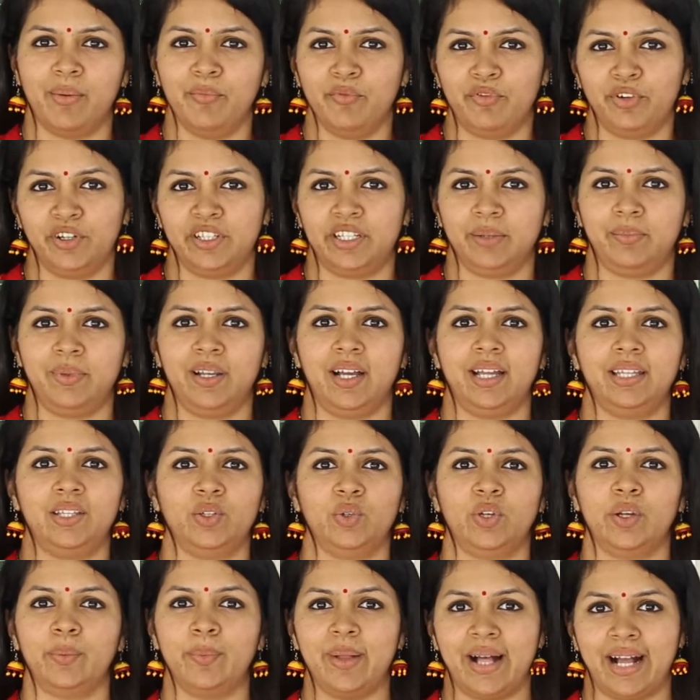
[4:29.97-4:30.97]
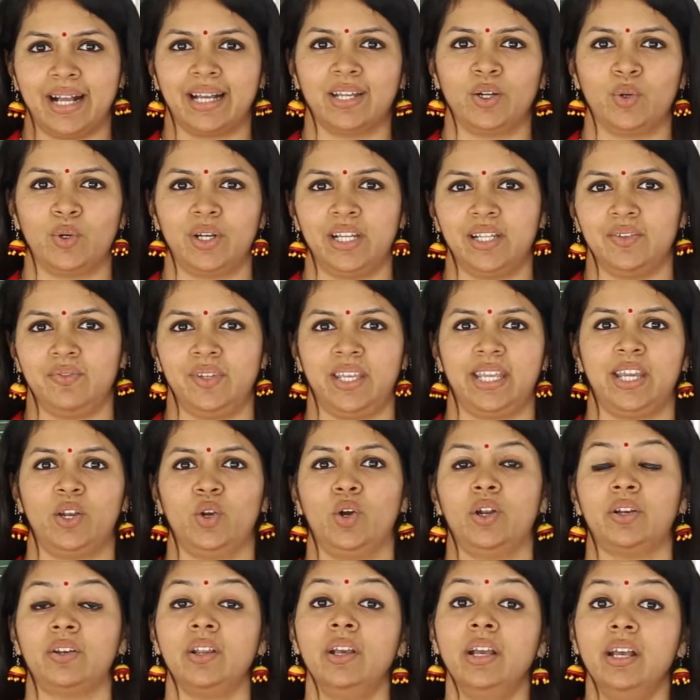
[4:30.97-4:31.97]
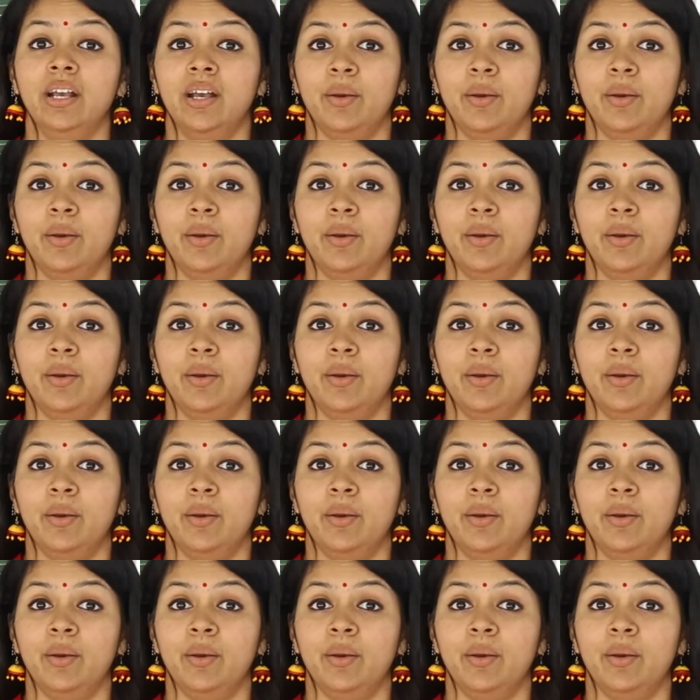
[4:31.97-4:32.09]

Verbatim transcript: கம்ஃபர்டபுளாக அந்த ஒரு பேக்ரவுண்டில் வி கெனாட்